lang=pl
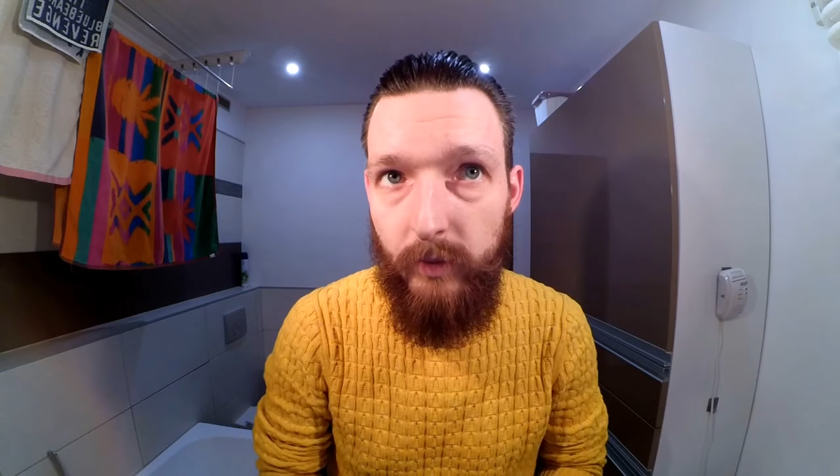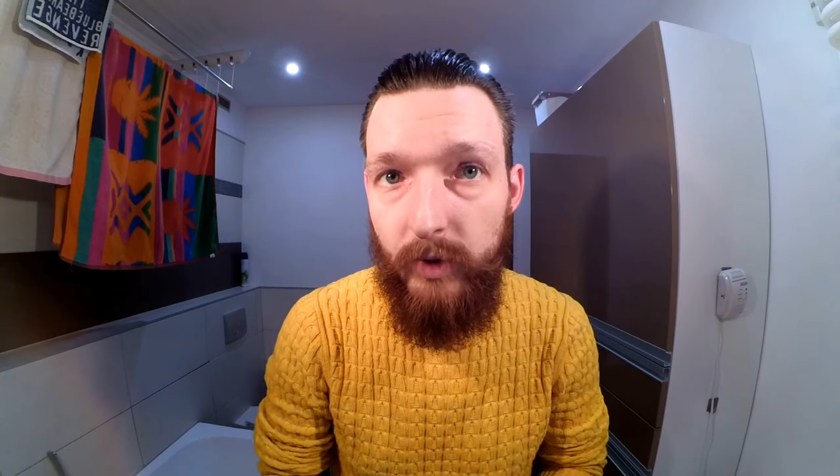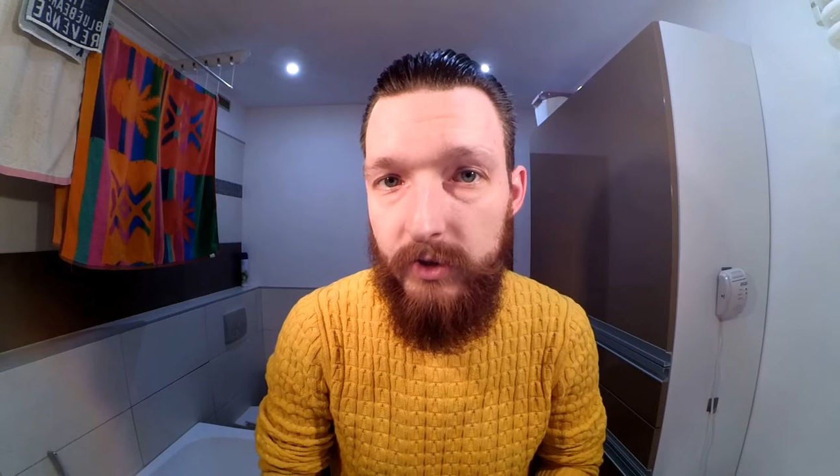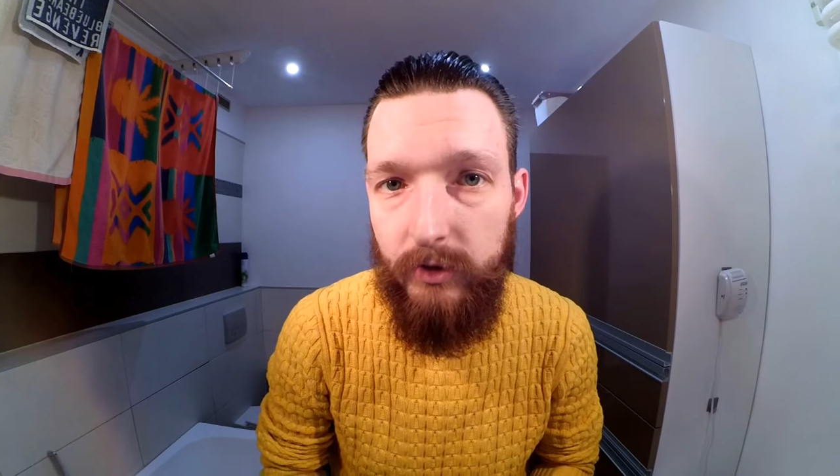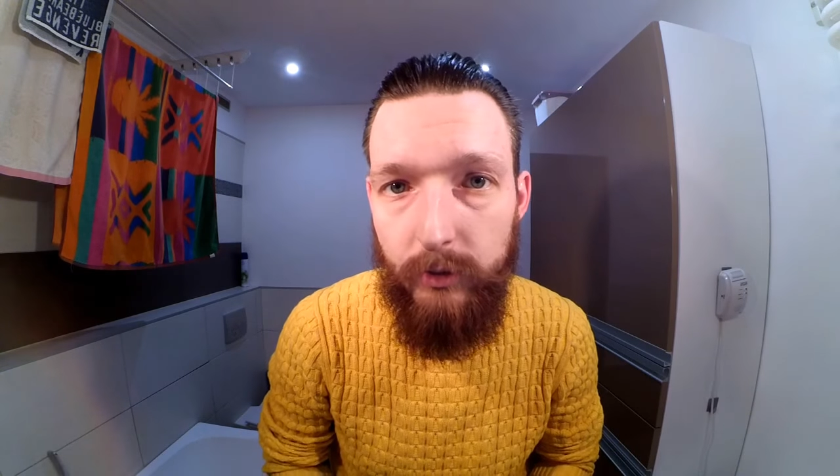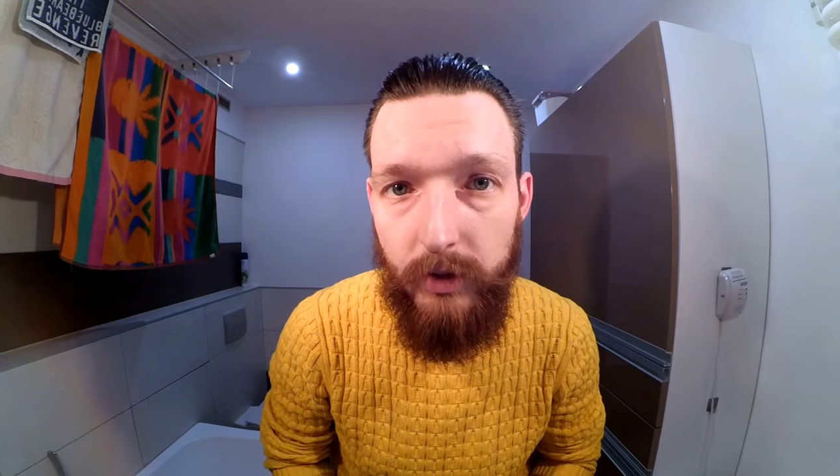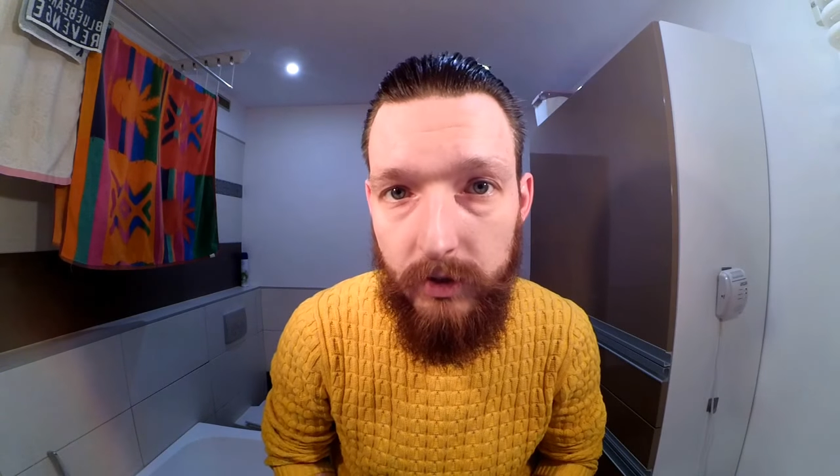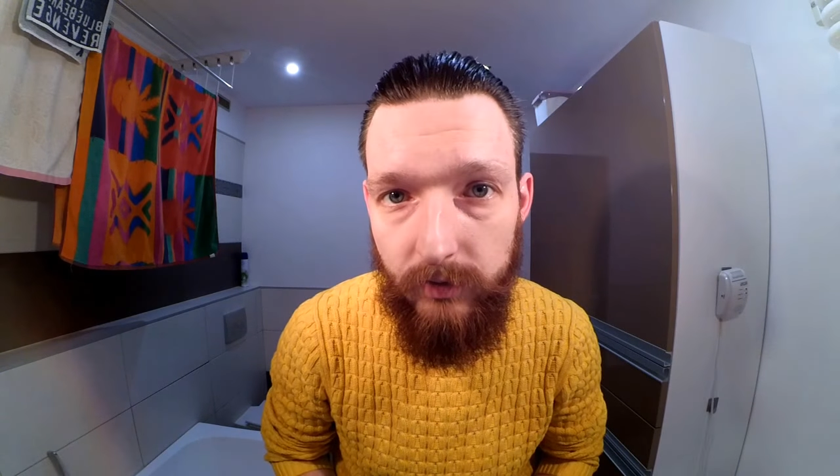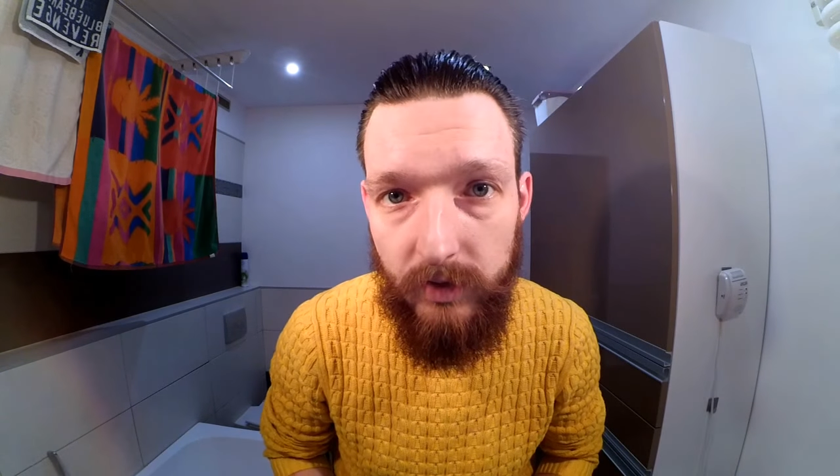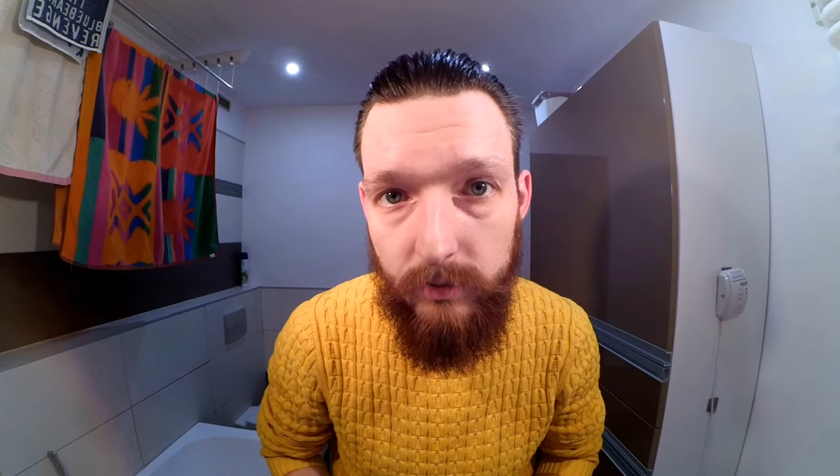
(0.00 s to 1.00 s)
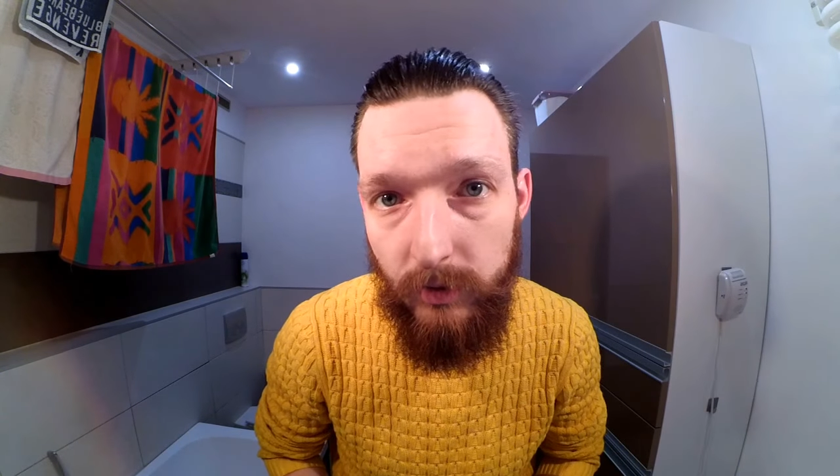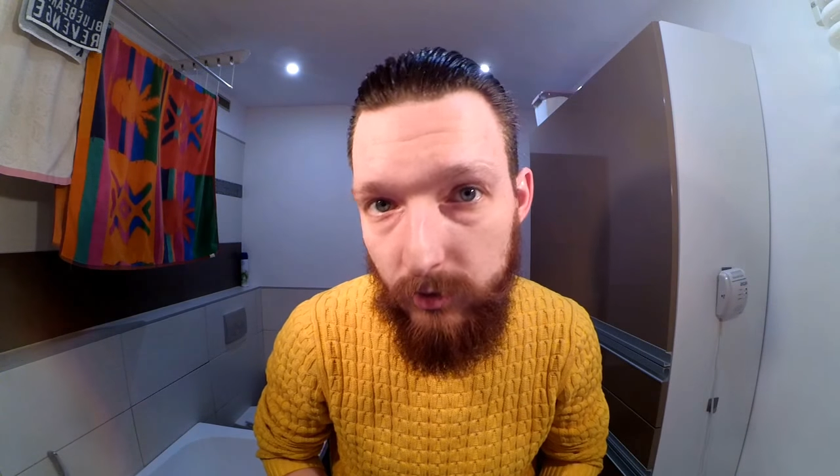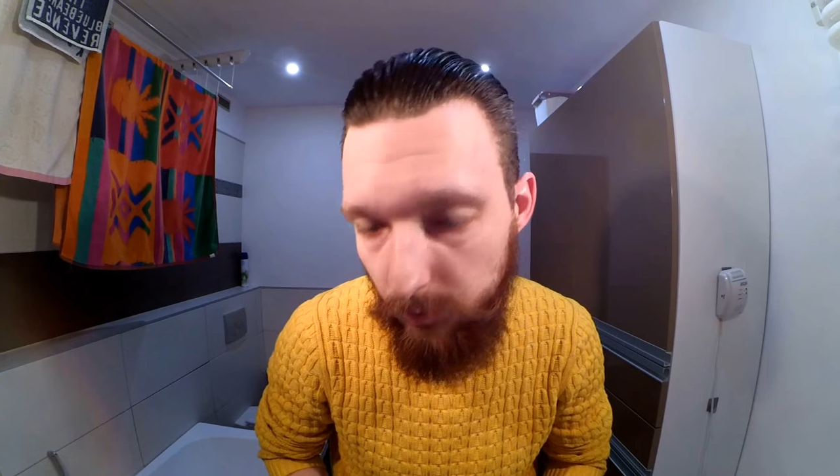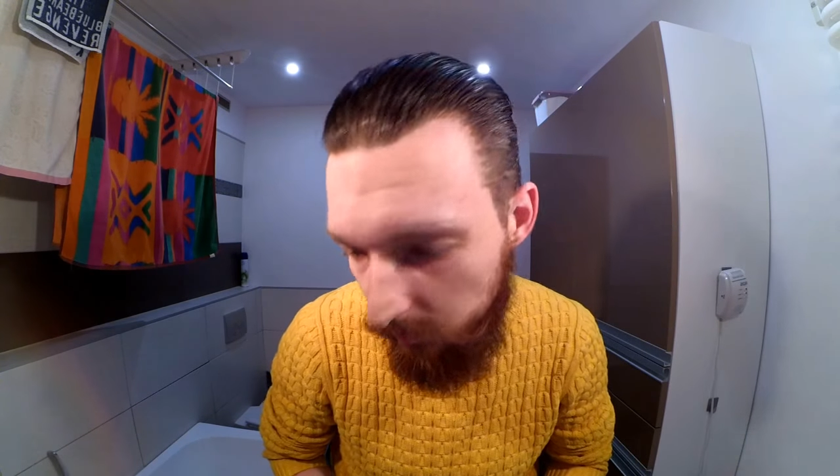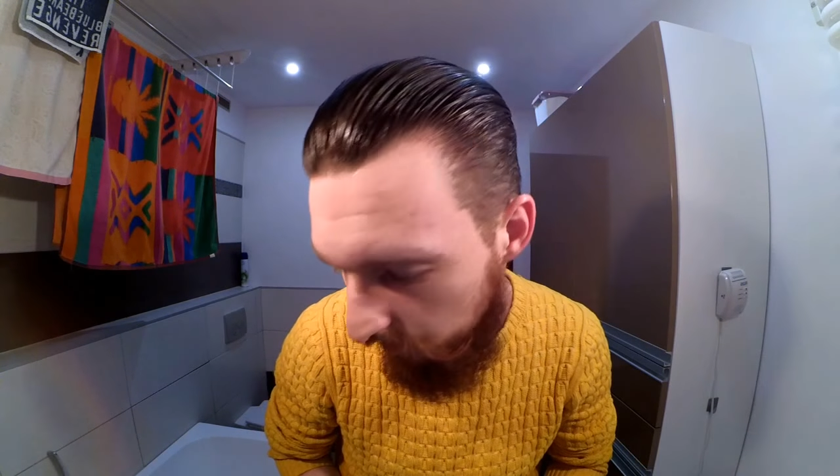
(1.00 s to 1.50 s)
prezentuje się w ten
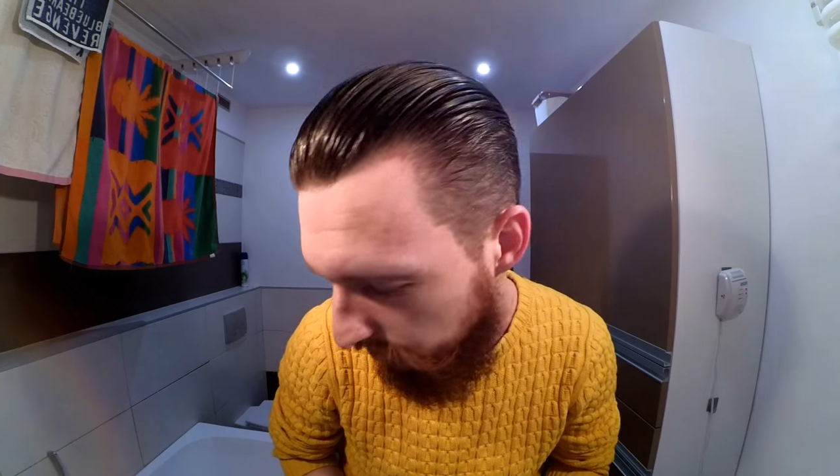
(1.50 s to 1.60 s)
sposób.